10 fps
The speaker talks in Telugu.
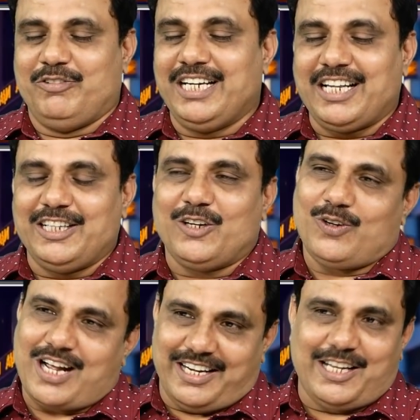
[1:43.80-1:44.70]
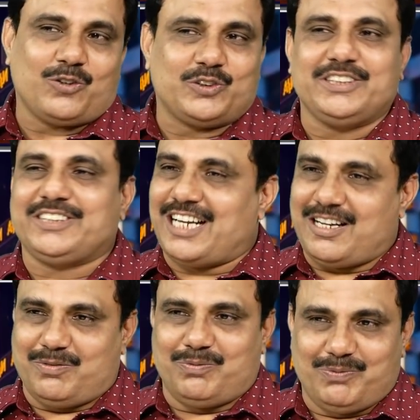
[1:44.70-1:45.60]
వీళ్ళందరూ కూడా అడిగే క్వశ్చన్
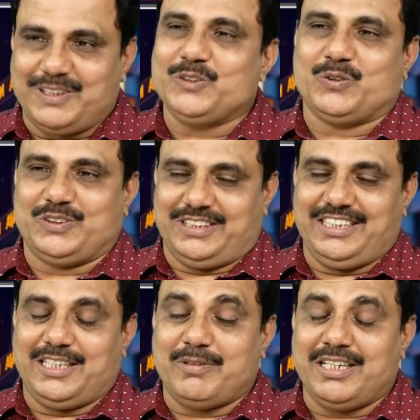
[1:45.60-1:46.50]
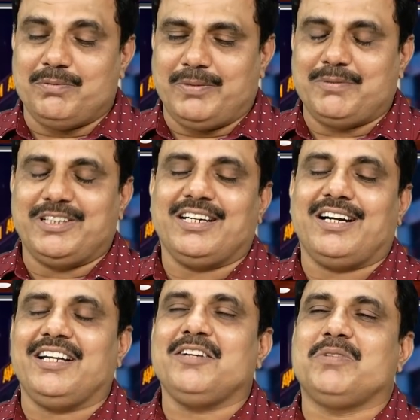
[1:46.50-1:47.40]
చాలా మంచి క్వశ్చన్ ఇదేమని మేము
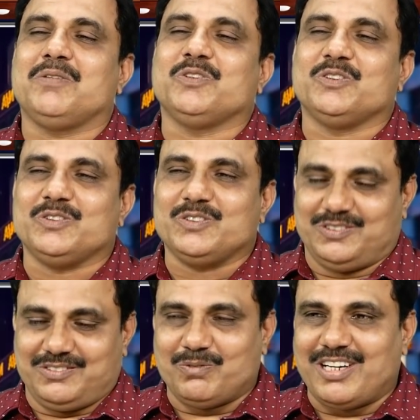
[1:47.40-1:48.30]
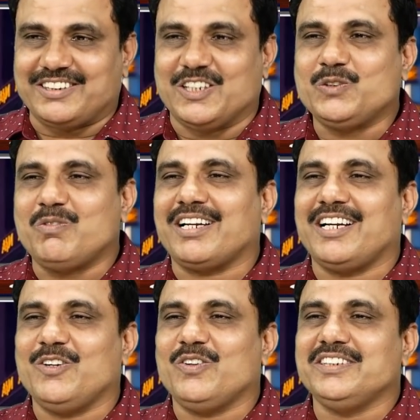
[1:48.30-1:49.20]
ఎందుకండి మేము మాకు తెలుసు
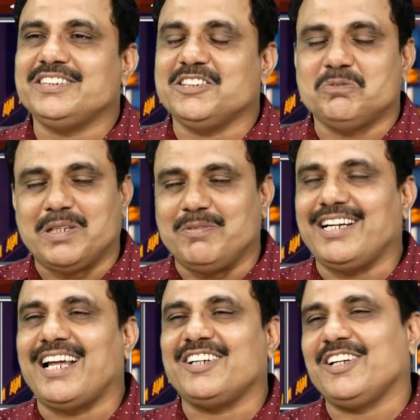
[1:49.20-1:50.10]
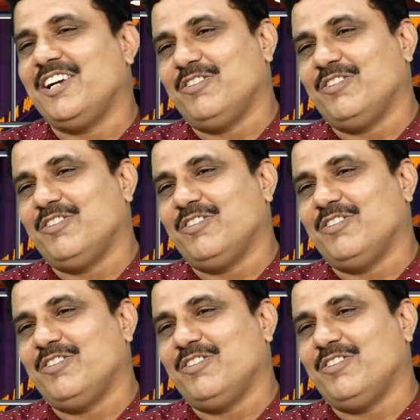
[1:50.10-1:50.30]
మార్కెట్ గురించి మేమే డైరెక్ట్గా